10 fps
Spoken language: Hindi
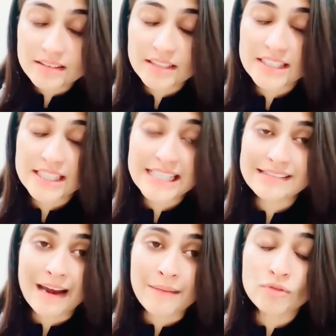इस इस
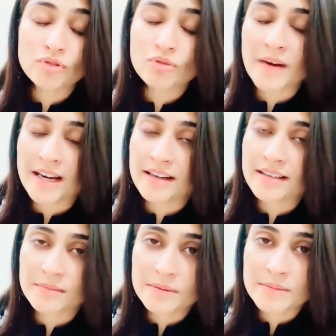टाइम को दोबारा
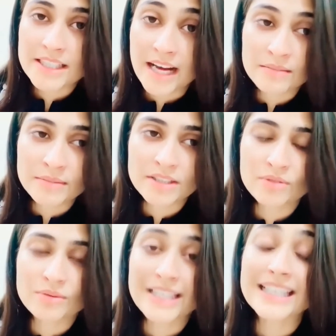कभी भी याद मत
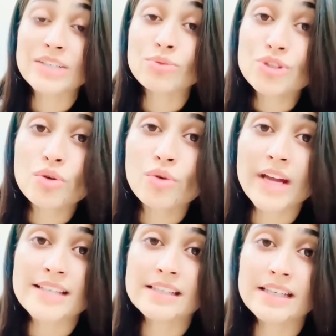करूँ लेकिन कुछ लोग
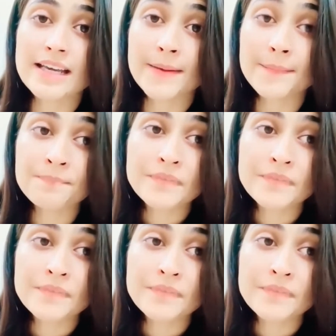ऐसे हैं